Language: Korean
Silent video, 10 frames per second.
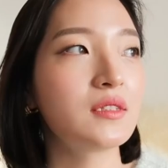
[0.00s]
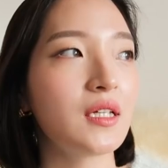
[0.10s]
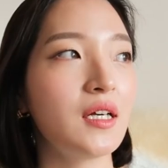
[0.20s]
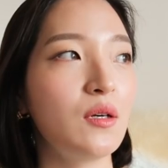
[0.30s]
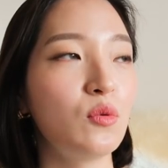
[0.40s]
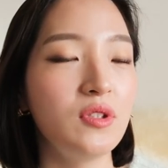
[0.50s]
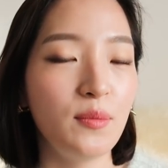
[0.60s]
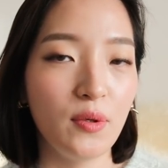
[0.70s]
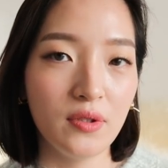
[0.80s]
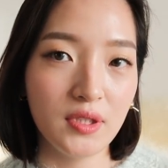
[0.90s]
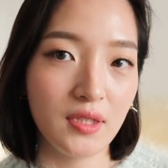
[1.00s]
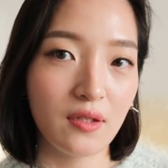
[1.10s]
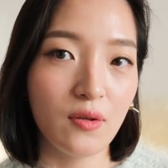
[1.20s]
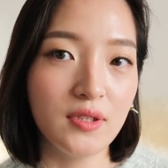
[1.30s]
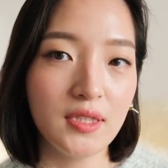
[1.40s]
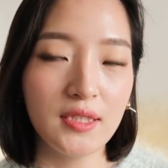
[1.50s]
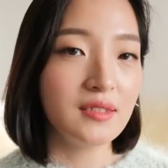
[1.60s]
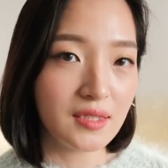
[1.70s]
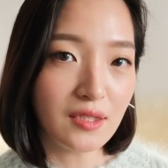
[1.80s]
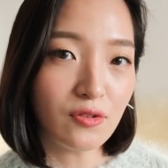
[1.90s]
제가 오늘 보여드릴 거는
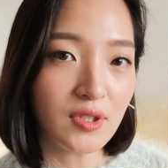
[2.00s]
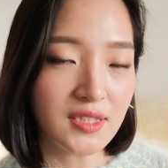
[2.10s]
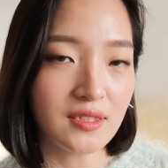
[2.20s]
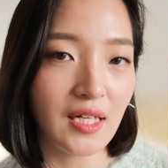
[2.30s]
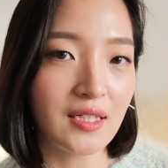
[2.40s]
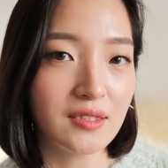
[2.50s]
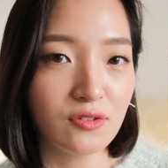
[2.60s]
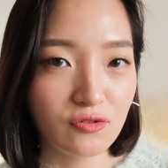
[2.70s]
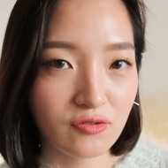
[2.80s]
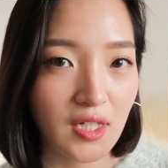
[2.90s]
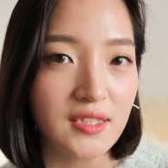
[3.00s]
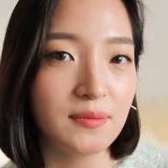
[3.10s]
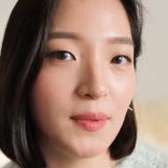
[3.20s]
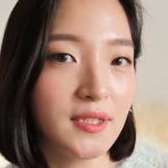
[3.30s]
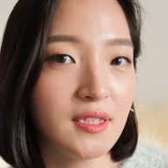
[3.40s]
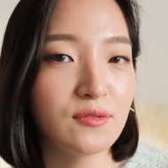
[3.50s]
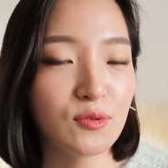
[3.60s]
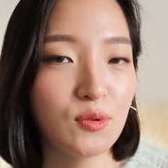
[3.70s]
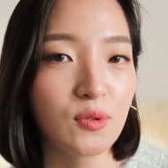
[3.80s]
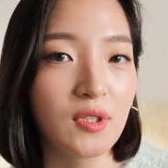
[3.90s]
실루엣이 다른 두 가지
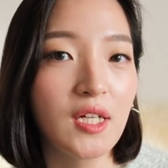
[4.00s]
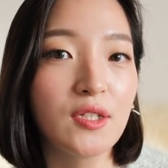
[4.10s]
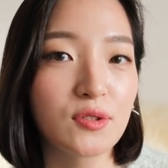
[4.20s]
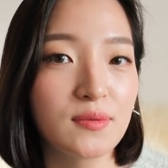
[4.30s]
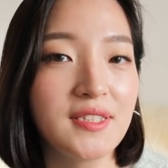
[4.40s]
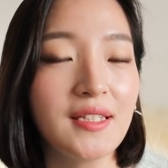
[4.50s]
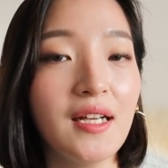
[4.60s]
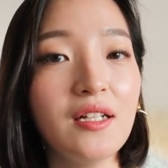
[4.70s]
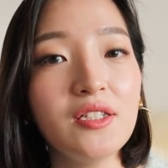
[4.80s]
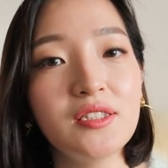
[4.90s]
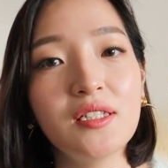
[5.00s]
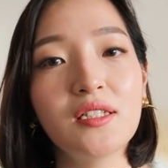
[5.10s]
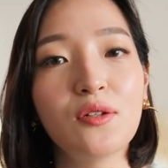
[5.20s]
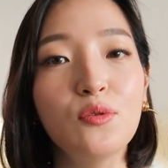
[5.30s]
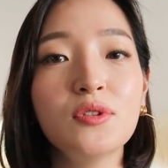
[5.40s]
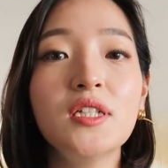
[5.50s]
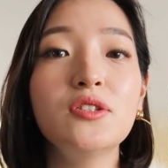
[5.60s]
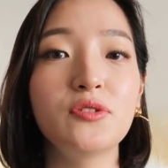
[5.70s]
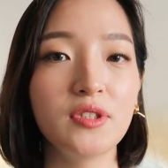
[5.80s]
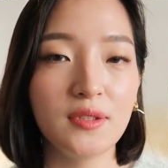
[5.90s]
패딩으로 좀 스타일리시하게
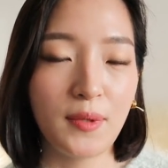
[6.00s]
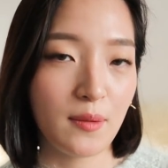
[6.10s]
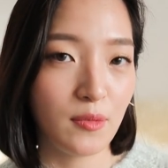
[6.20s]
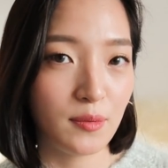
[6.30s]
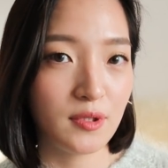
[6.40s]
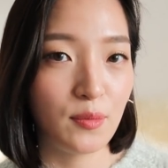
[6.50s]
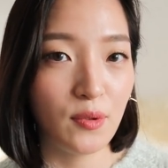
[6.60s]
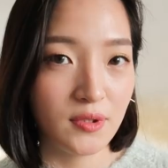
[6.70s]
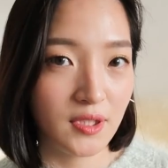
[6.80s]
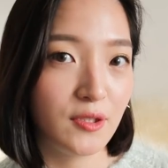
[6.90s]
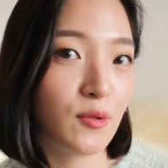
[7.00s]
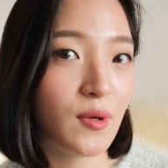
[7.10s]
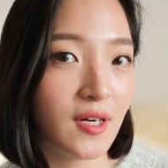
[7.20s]
코디할 수 있는 방법을 보여드리려고